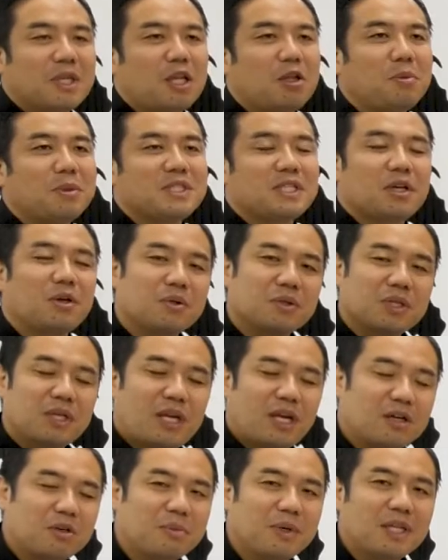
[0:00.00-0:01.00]
例えば先ほど
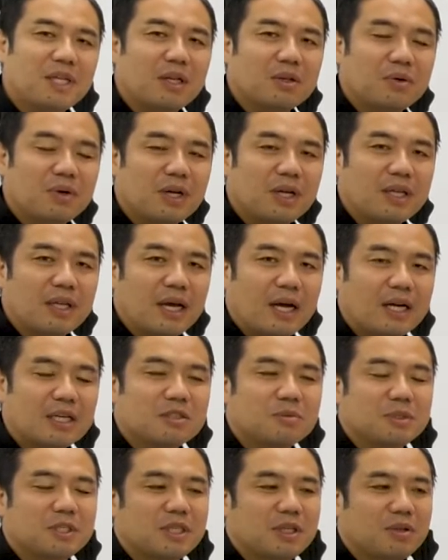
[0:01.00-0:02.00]
100m の例で
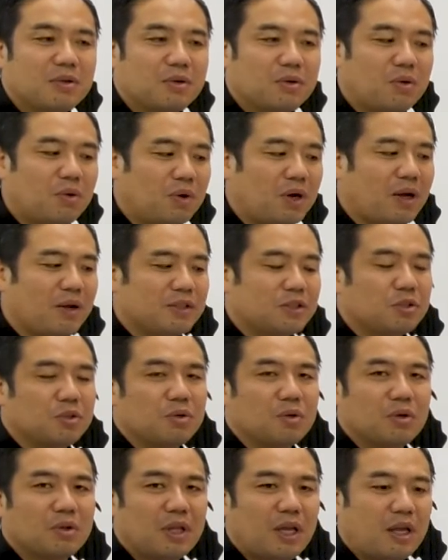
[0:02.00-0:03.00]
話しましたけど、今回はちょっ
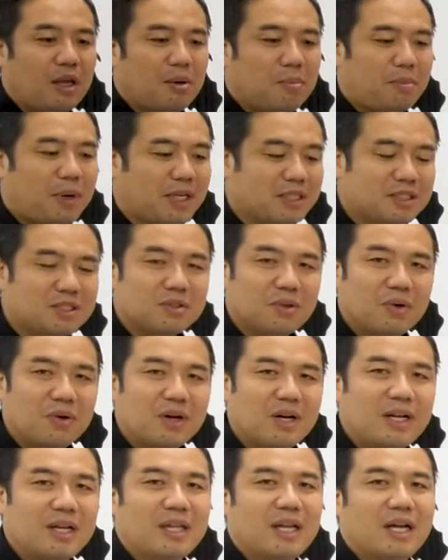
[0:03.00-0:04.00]
とね、パスの
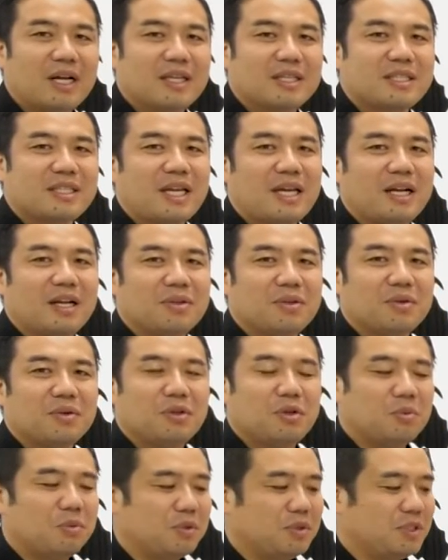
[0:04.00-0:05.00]
例で話したいなというふ
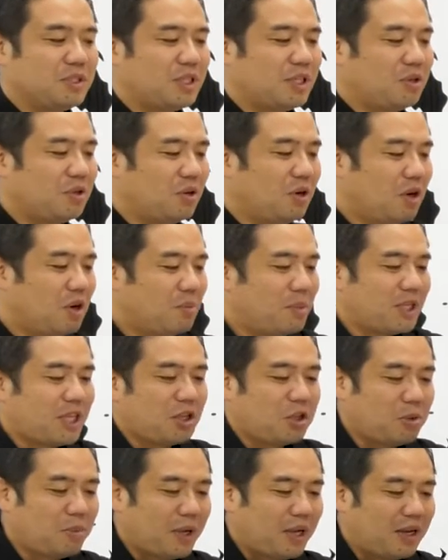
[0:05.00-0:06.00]
うに思うんですけど、ま
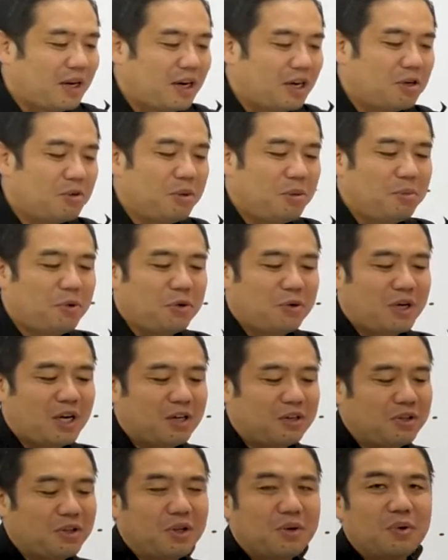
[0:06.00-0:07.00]
あ例えばラグビーボールが
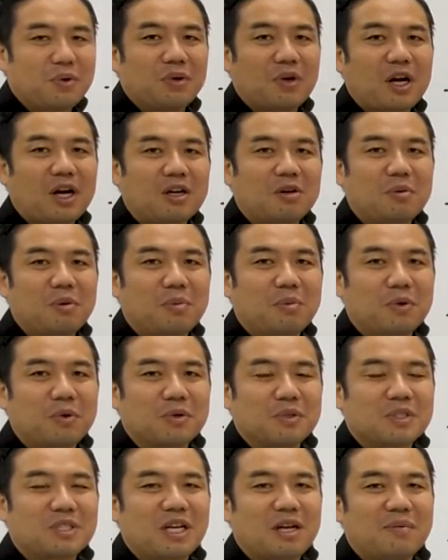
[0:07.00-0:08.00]
あるので、この
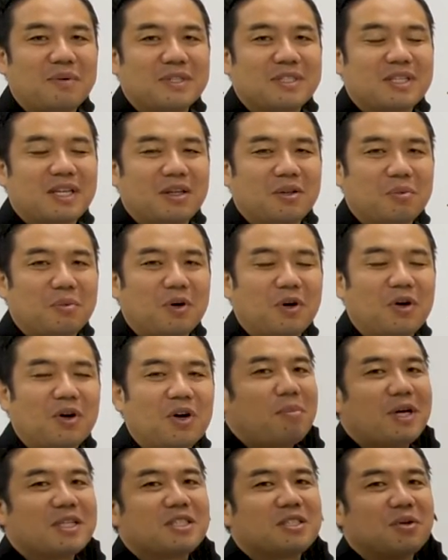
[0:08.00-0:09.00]
ラグビーボールを使いますけども、
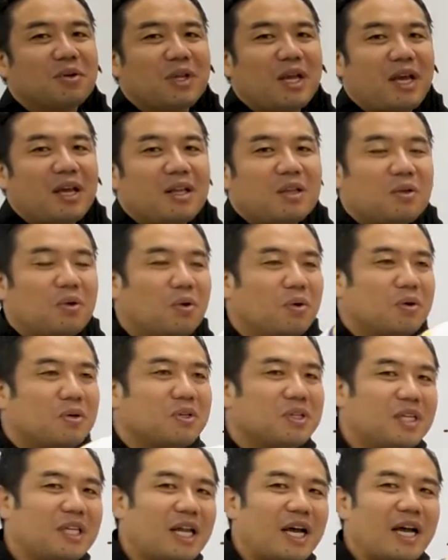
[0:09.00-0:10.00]
パスをね、遠
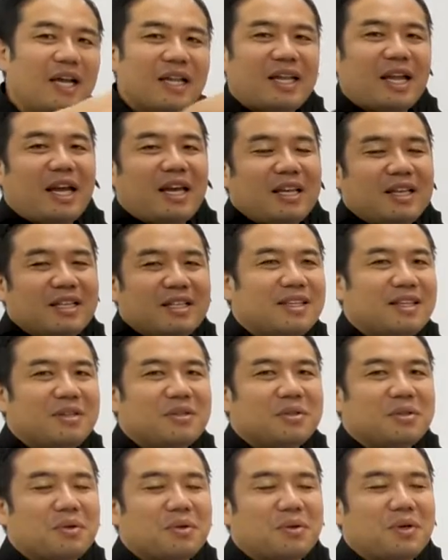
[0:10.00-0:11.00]
くに投げたいって
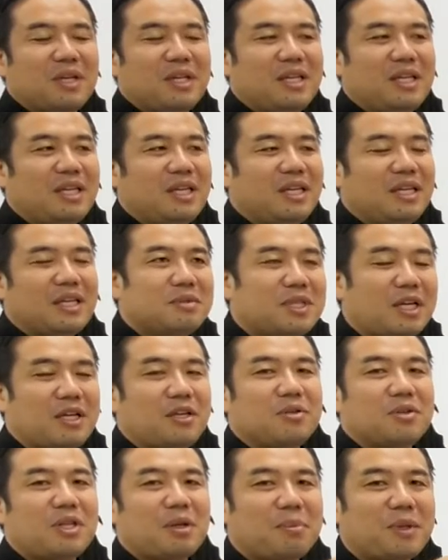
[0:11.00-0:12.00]
時に、さっ
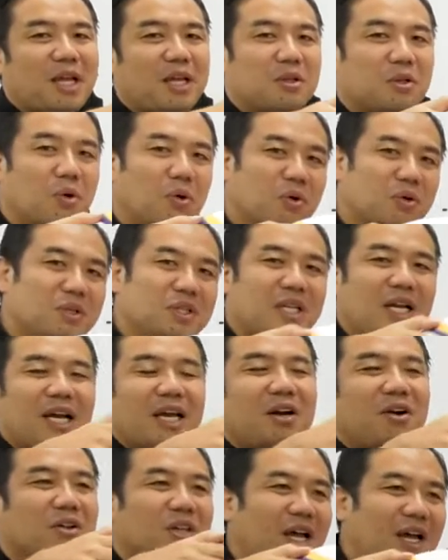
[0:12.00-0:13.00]
き言ったみたいに遠くに投
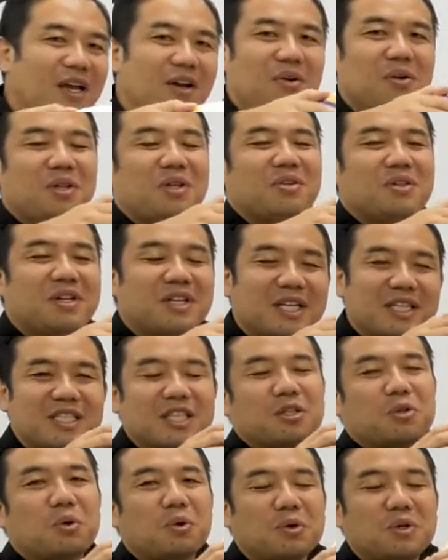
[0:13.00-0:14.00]
げろ投げろって言ってるだけ
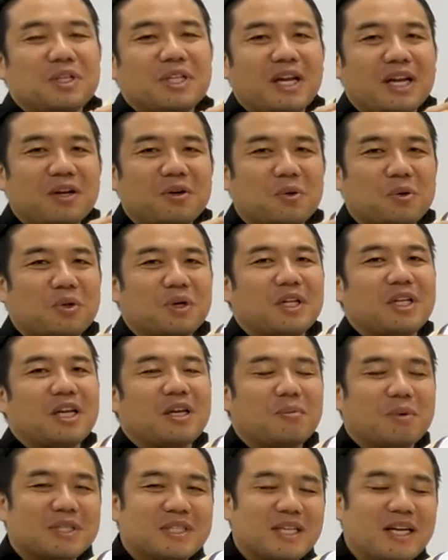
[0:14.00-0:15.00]
じゃ遠くに投げることがで
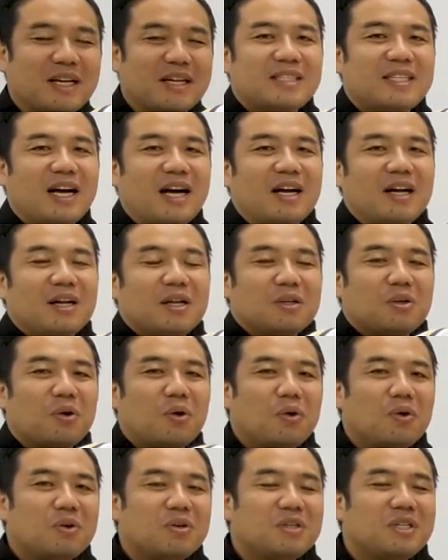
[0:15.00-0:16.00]
きません。じゃあ、
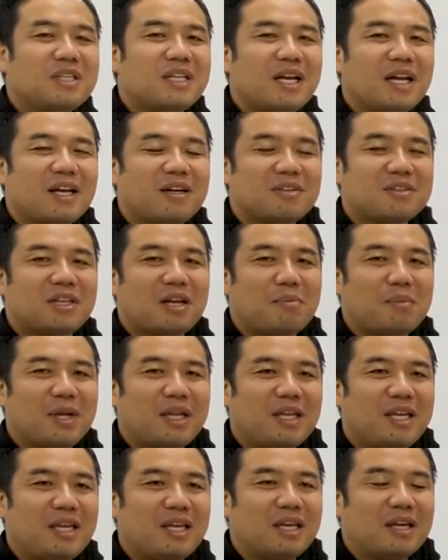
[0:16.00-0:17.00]
遠くに投げるた
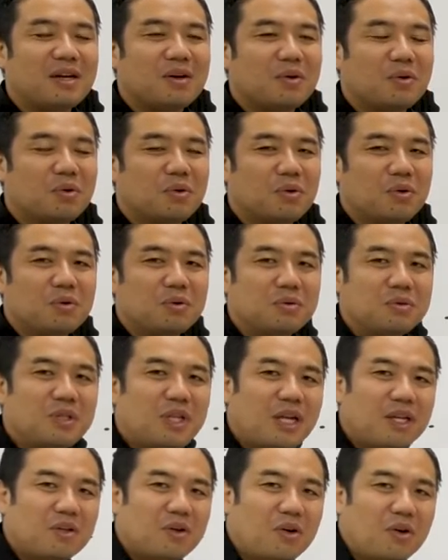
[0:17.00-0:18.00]
めに、この
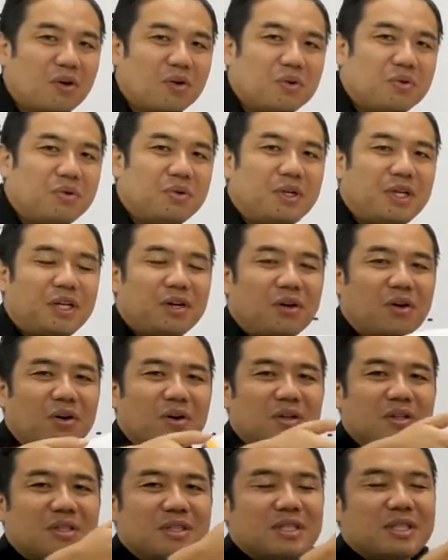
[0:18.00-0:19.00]
腕の振り
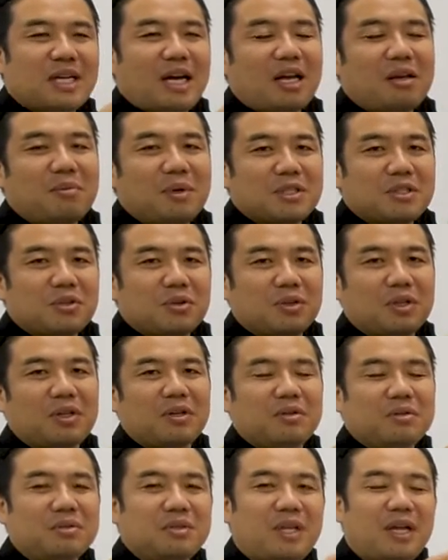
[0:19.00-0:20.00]
を使いましょ
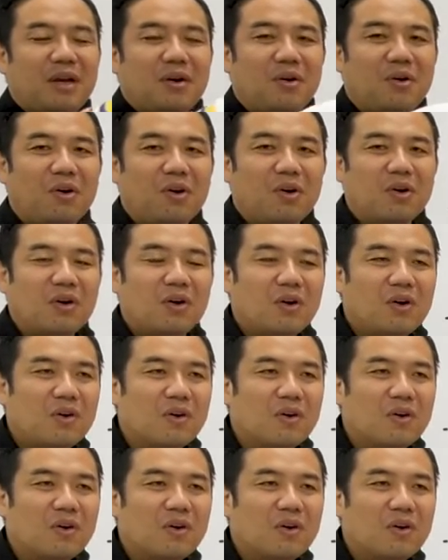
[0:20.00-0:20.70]
う。腕を